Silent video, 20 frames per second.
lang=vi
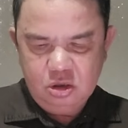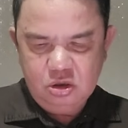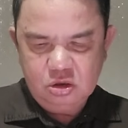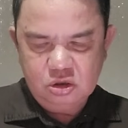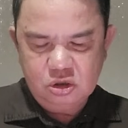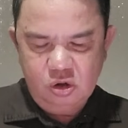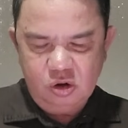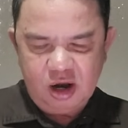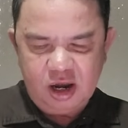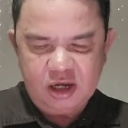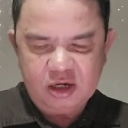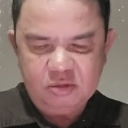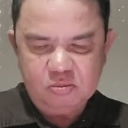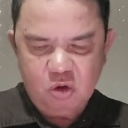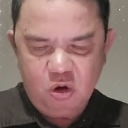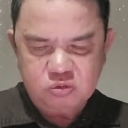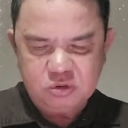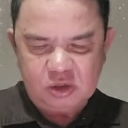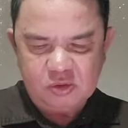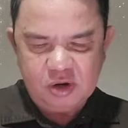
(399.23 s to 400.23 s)
số
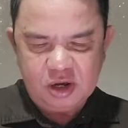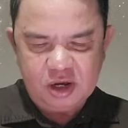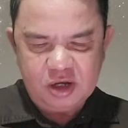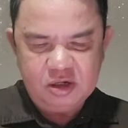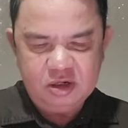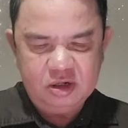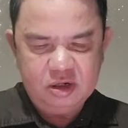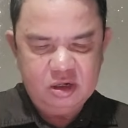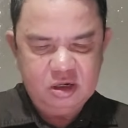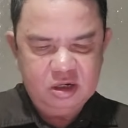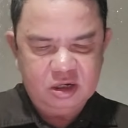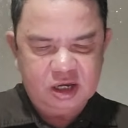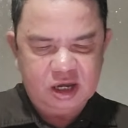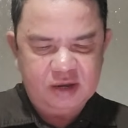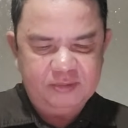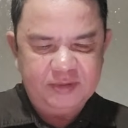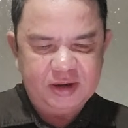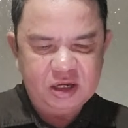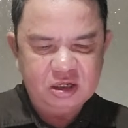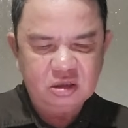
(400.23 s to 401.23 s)
2162
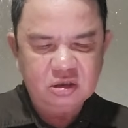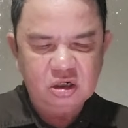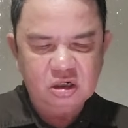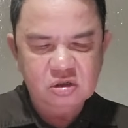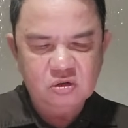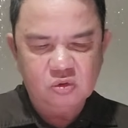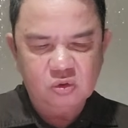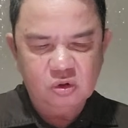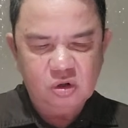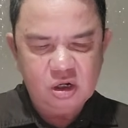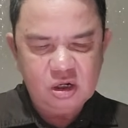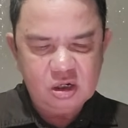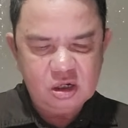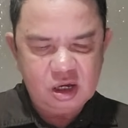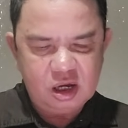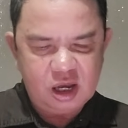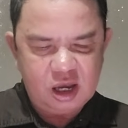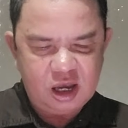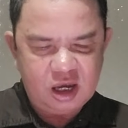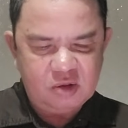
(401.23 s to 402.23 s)
ngày 22 tháng 4 của
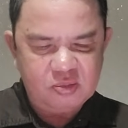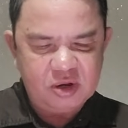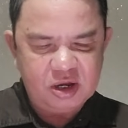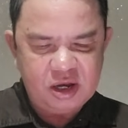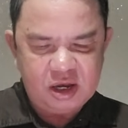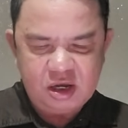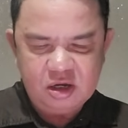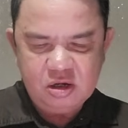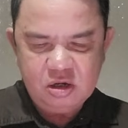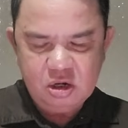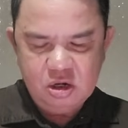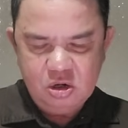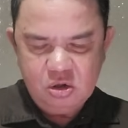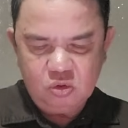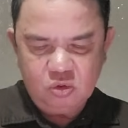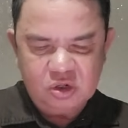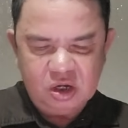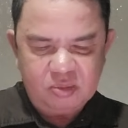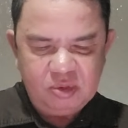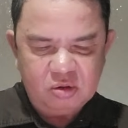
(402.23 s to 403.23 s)
2022
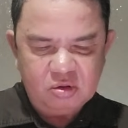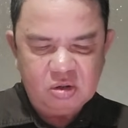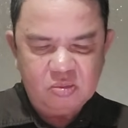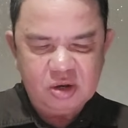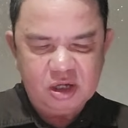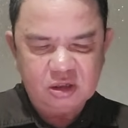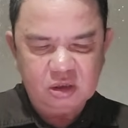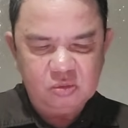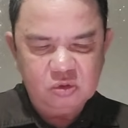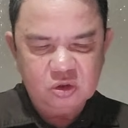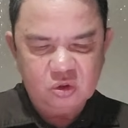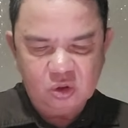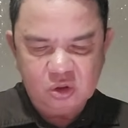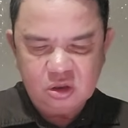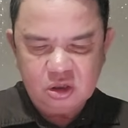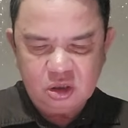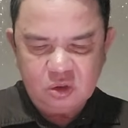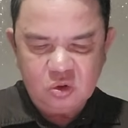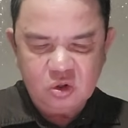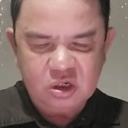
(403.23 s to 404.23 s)
của Giám đốc Công an tỉnh Bình
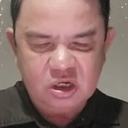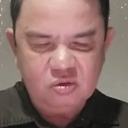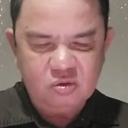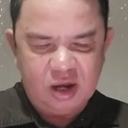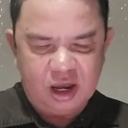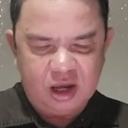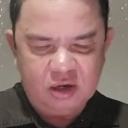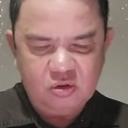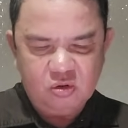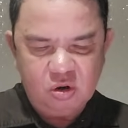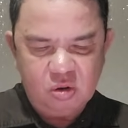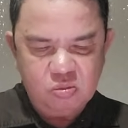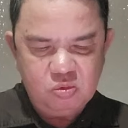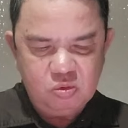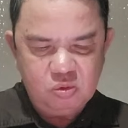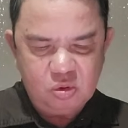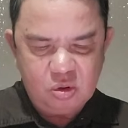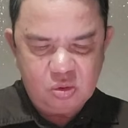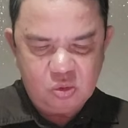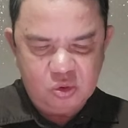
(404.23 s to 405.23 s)
Thuận kết luận khiếu nại của
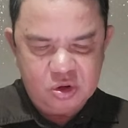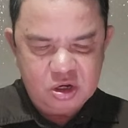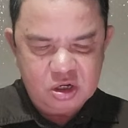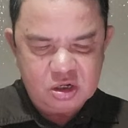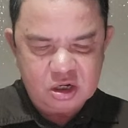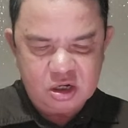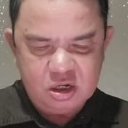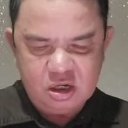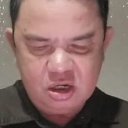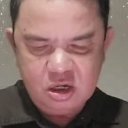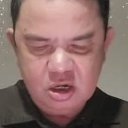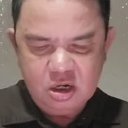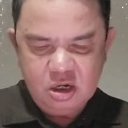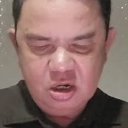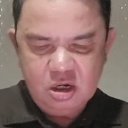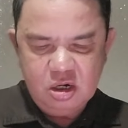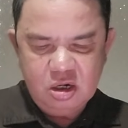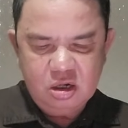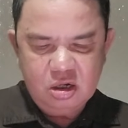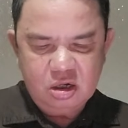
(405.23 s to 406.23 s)
ông Nguyễn Nhân Kỳ
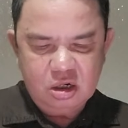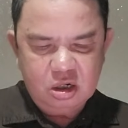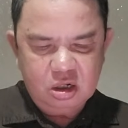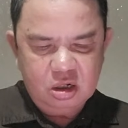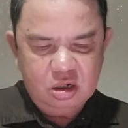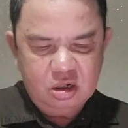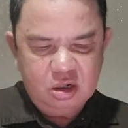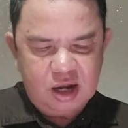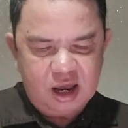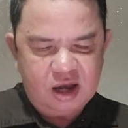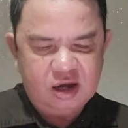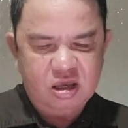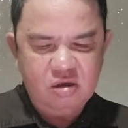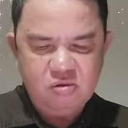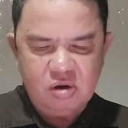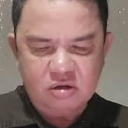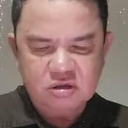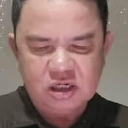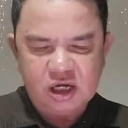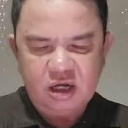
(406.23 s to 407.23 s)
là
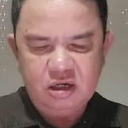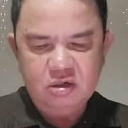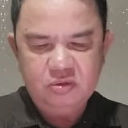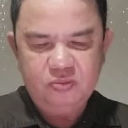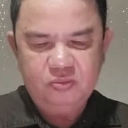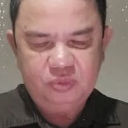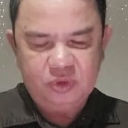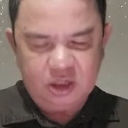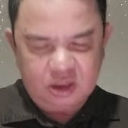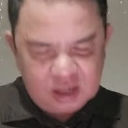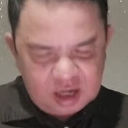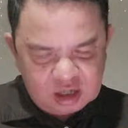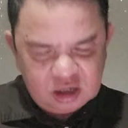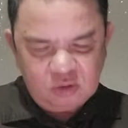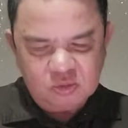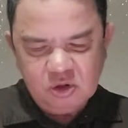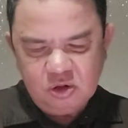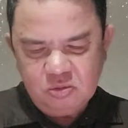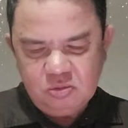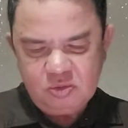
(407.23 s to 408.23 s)
khiếu nại sai, là
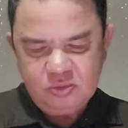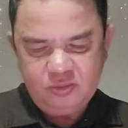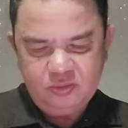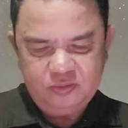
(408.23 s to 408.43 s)
không đúng,